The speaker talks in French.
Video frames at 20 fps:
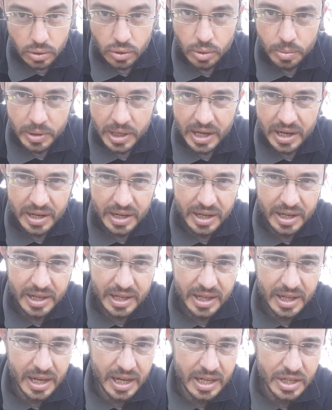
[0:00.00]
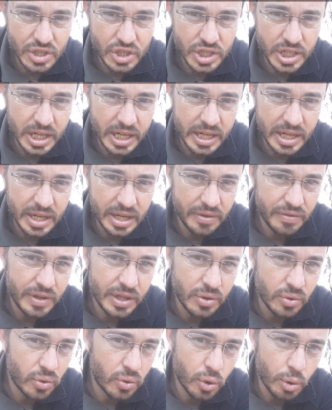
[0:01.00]
de me galérer à gérer les
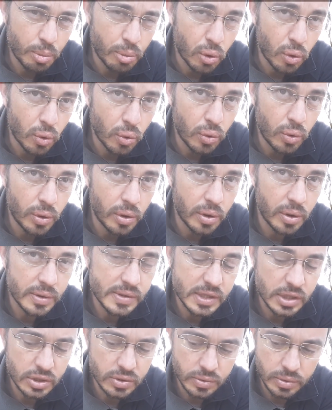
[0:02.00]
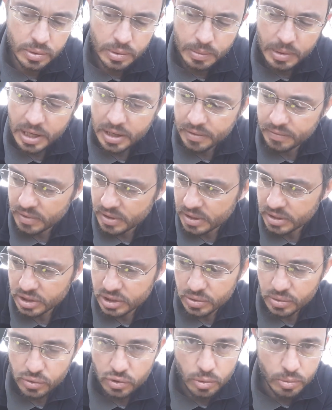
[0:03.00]
vidéos GoPro, euh, sachant que bah voilà,
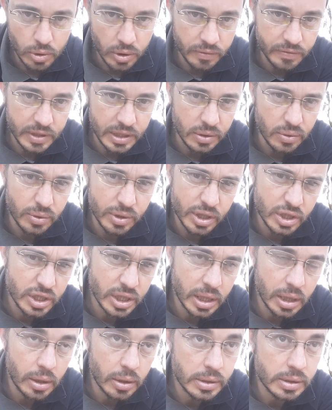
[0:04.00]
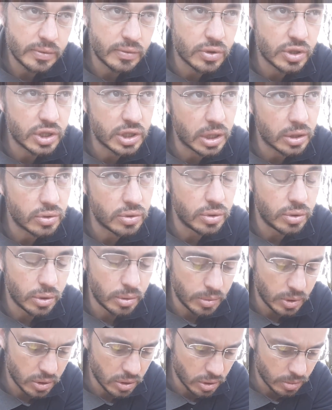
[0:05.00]
j'ai une demi-heure de vidéo déjà, alors il faut que je charge une
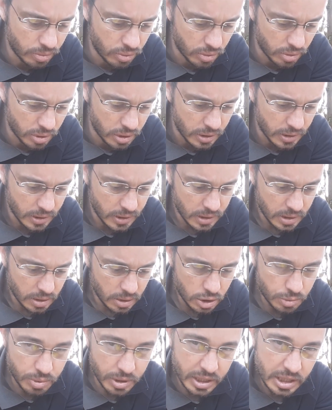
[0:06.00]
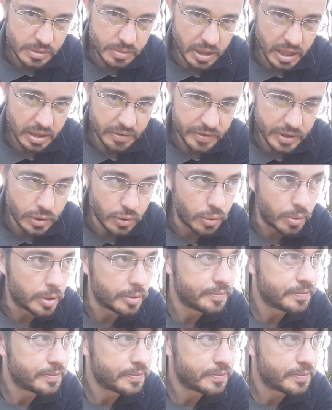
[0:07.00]
demi-heure pour. Je suis pas un expert de la vidéo.